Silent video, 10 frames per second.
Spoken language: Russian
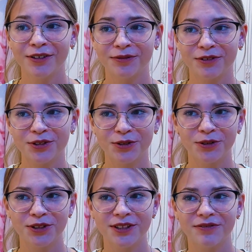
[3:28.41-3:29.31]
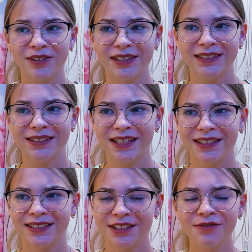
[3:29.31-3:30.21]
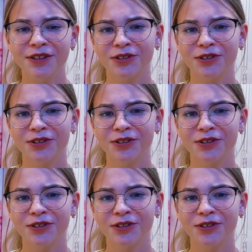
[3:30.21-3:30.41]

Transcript: Вроде хочется выглядеть красивой,